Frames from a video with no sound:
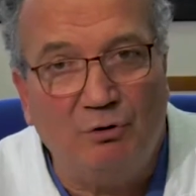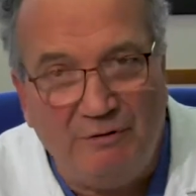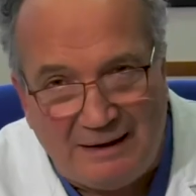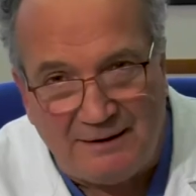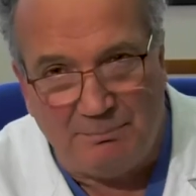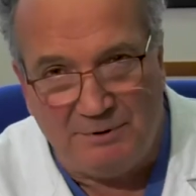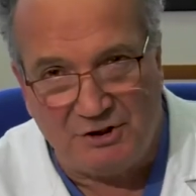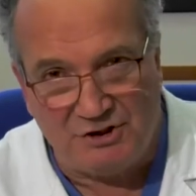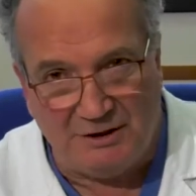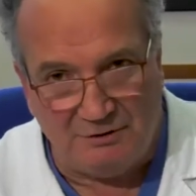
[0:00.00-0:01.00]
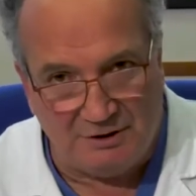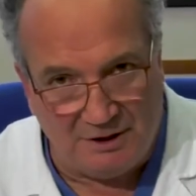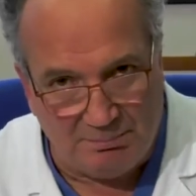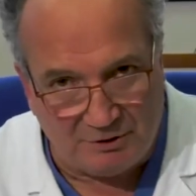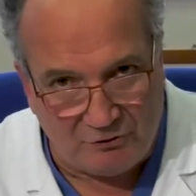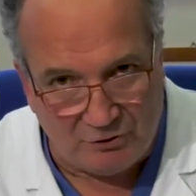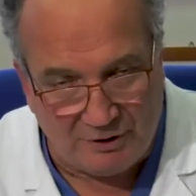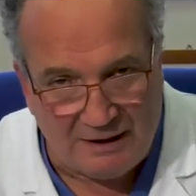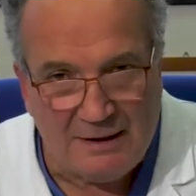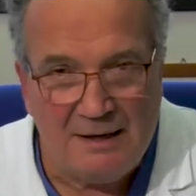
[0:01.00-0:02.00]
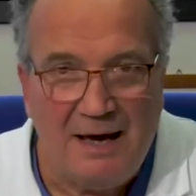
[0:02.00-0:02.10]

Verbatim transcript: 90% delle persone